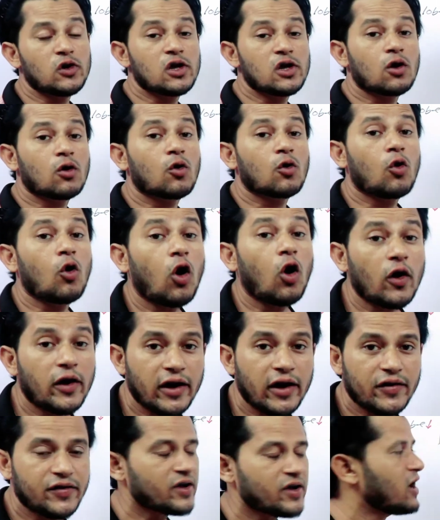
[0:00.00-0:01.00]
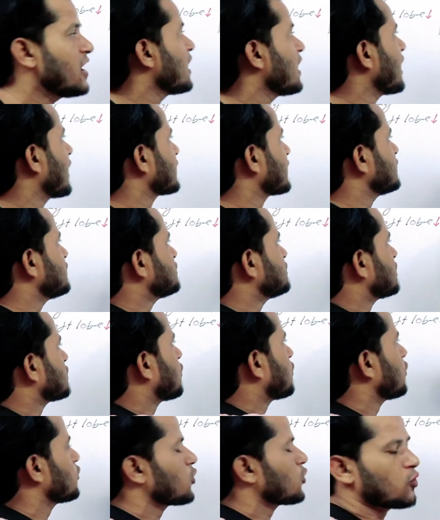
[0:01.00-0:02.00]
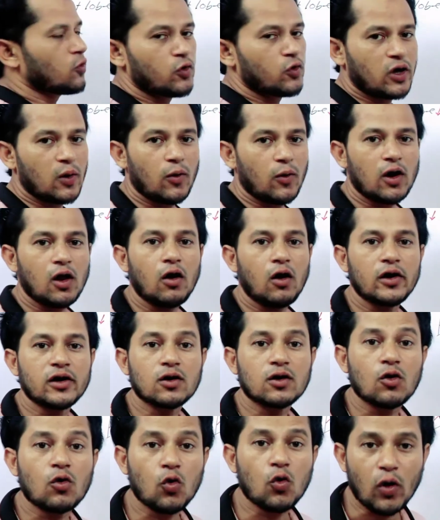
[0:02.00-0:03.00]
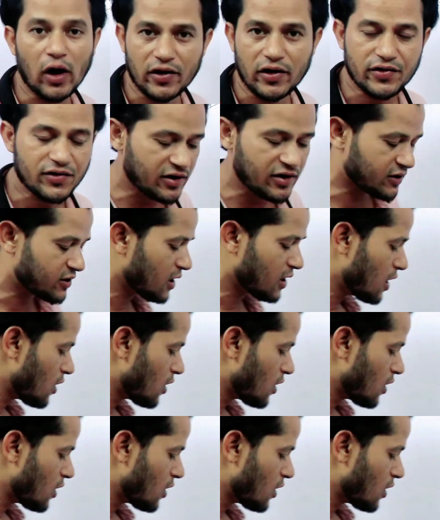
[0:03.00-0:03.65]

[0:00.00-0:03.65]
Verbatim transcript: বলি কডেট আর নিচের খণ্ডগুলোকে বলা হয় কোয়াড্রেট